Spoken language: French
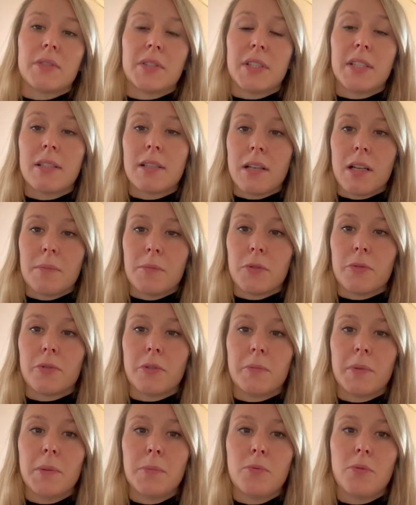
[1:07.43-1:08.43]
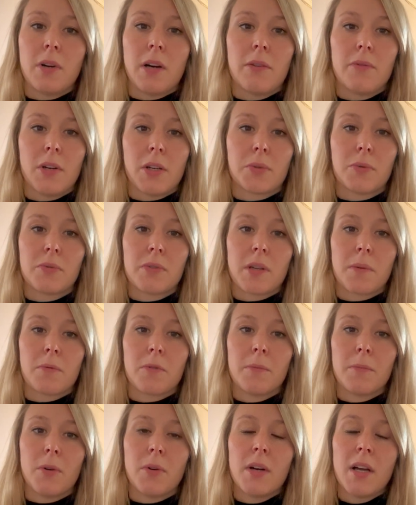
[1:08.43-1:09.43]
d'islamophobie pour avoir tout
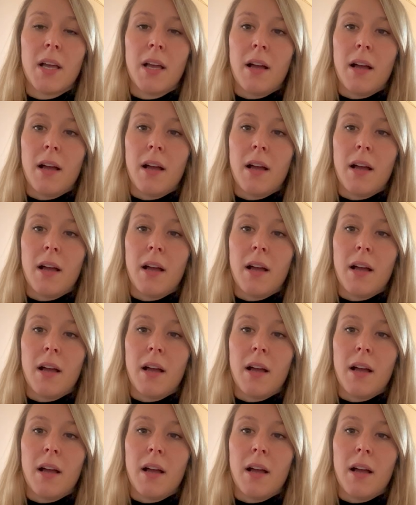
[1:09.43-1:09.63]
simplement